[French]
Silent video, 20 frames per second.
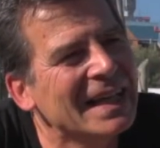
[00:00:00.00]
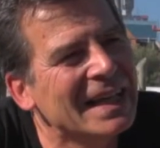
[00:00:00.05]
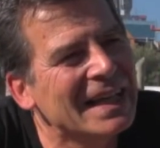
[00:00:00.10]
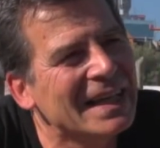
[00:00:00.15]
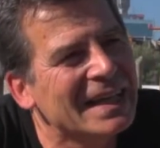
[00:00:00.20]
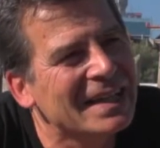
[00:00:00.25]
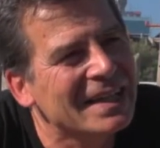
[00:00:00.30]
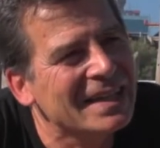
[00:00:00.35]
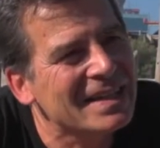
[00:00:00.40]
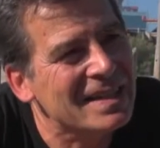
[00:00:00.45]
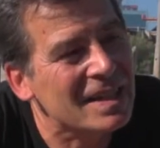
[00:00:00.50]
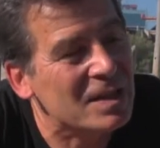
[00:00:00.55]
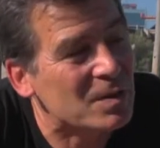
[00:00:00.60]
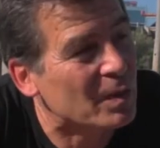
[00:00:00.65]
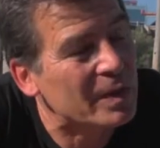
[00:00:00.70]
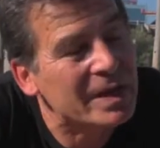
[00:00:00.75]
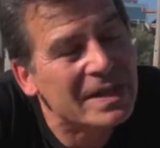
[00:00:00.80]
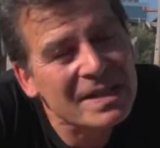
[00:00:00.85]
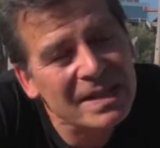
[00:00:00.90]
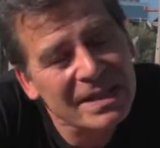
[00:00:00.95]
Et c'est ce qu'on
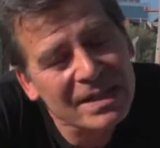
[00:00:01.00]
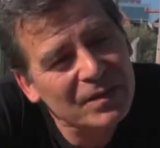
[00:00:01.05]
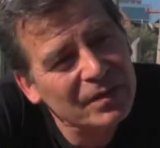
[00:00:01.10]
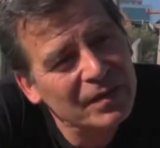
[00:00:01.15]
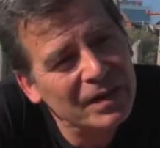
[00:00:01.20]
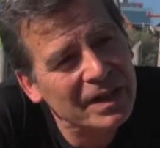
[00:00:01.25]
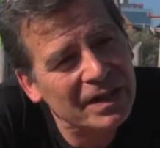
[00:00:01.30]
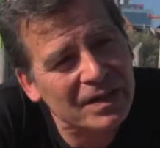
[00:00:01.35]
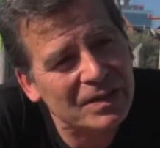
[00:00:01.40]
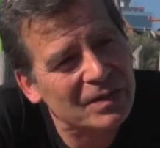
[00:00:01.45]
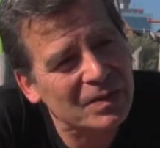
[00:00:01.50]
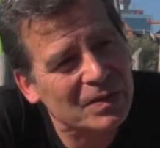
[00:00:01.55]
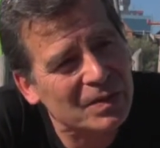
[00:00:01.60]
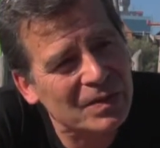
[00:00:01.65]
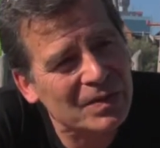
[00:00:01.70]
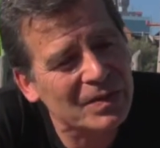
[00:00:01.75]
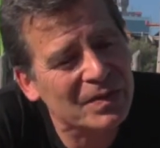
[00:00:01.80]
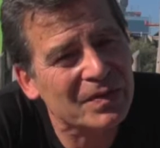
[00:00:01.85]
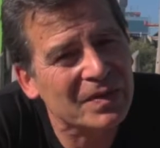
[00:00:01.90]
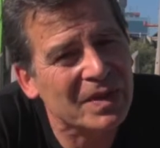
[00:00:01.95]
essayait de faire. Donc
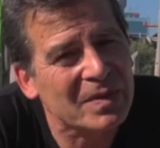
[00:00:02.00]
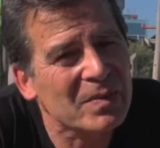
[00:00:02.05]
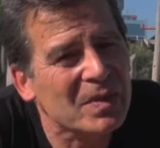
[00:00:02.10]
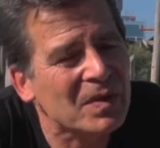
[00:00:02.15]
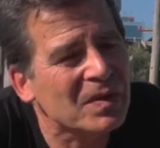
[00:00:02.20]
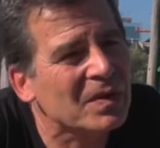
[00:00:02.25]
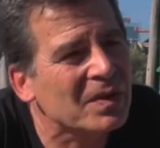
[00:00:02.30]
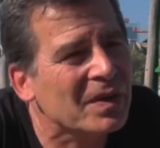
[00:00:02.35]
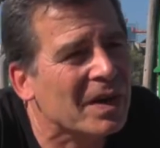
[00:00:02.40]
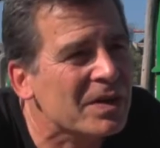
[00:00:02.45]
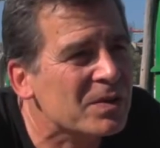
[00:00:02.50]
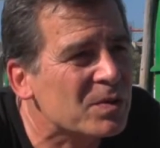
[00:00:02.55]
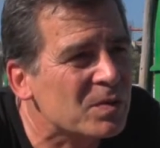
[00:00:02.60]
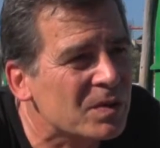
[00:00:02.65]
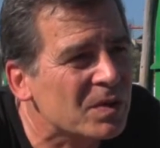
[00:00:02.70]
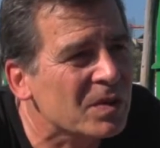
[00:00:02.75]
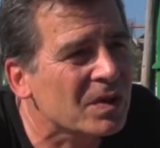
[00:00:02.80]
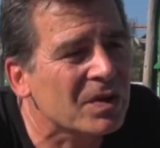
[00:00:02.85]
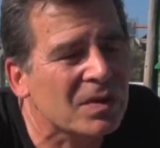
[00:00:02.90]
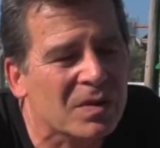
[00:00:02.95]
euh, vraiment en
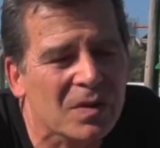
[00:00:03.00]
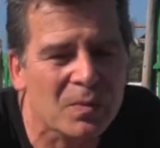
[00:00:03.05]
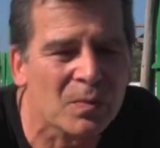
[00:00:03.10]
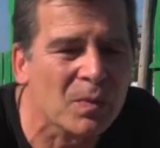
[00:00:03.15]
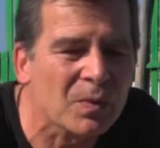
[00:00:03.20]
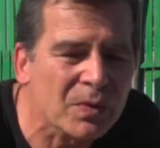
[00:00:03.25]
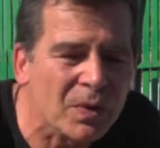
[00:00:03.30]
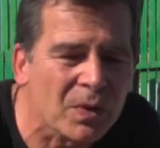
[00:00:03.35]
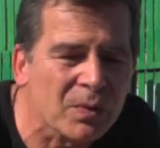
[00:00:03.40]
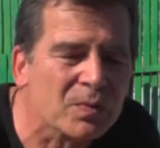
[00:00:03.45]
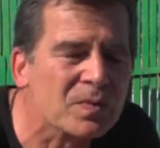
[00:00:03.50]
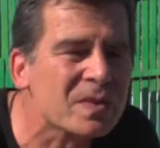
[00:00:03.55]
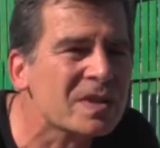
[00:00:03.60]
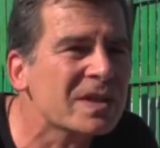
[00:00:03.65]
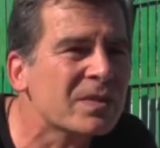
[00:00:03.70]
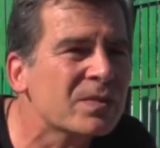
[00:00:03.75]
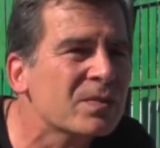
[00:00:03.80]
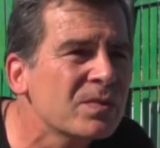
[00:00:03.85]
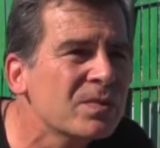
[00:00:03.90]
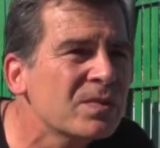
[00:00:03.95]
rajoutant, en montrant toutes ces
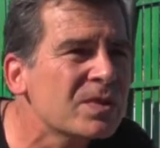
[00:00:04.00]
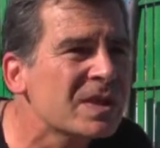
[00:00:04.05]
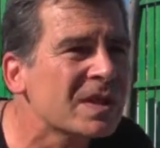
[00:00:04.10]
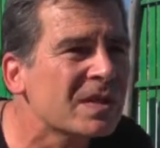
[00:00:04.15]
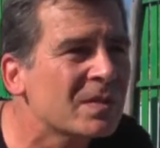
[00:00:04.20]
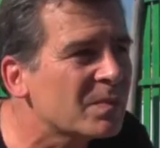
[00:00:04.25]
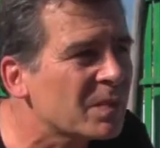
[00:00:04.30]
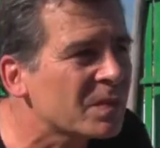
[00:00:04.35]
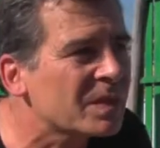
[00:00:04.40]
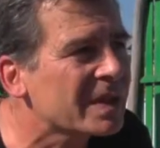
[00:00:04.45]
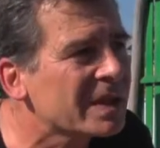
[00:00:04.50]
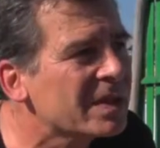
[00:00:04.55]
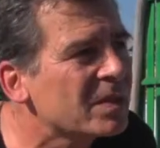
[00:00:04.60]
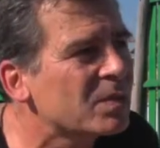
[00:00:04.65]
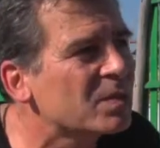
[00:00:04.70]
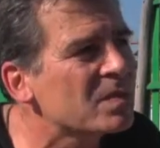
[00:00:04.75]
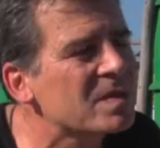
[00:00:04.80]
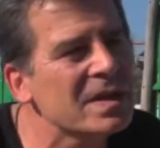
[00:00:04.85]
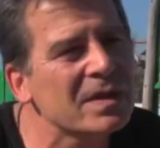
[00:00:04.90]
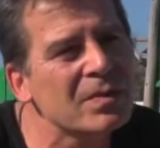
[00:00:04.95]
couches, et de montrer que
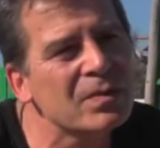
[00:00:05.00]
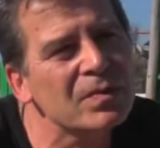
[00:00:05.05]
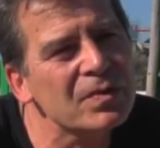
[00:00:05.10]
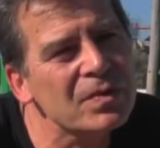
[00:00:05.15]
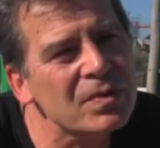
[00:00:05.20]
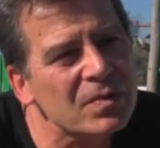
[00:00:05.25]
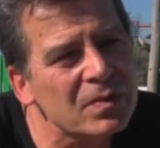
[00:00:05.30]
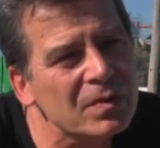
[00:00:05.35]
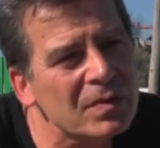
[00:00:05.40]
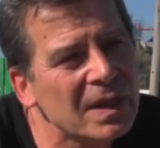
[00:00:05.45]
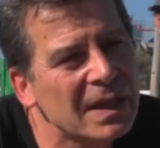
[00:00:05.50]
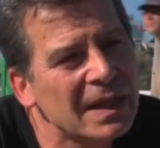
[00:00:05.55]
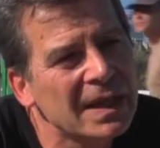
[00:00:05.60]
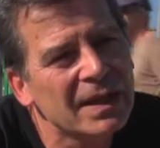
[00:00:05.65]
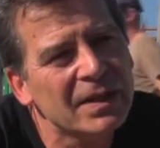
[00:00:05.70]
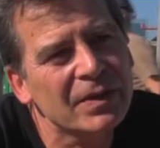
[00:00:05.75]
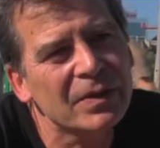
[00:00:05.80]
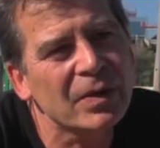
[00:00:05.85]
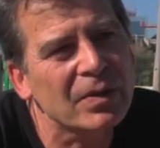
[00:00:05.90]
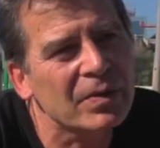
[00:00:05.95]
toutes ces couches sont
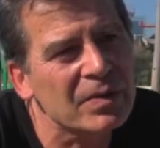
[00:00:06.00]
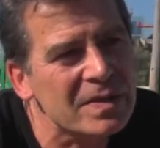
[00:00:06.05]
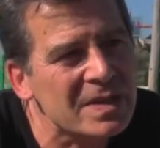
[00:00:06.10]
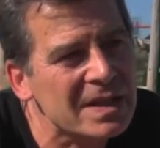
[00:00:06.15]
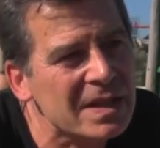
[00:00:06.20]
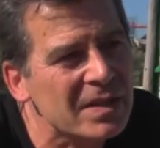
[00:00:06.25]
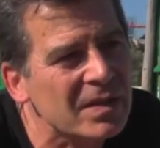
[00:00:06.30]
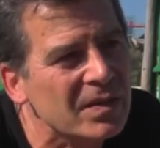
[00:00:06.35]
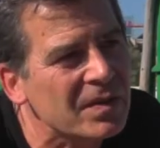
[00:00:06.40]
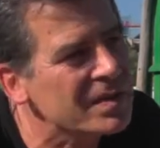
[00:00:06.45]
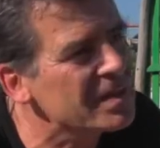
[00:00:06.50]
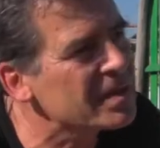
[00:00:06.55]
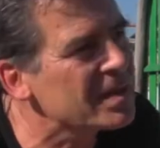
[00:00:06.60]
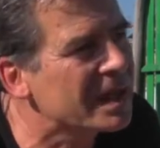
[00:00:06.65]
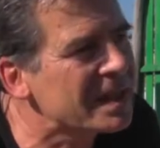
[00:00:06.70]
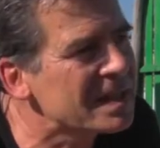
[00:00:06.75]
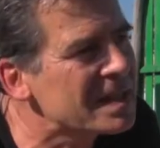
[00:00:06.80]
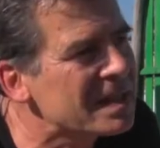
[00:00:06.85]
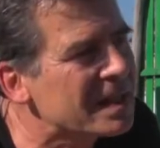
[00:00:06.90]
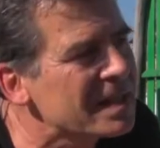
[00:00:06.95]
dans le silence, dans la
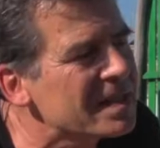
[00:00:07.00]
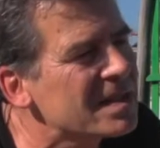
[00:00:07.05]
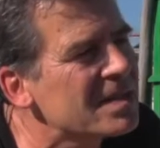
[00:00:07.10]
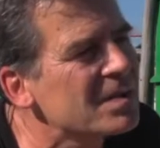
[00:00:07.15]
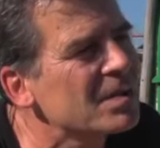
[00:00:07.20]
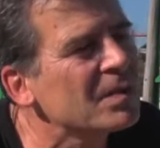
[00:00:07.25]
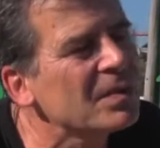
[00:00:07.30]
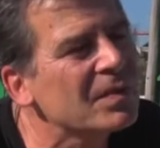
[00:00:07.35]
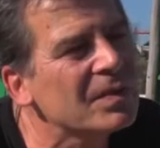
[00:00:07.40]
discrétion,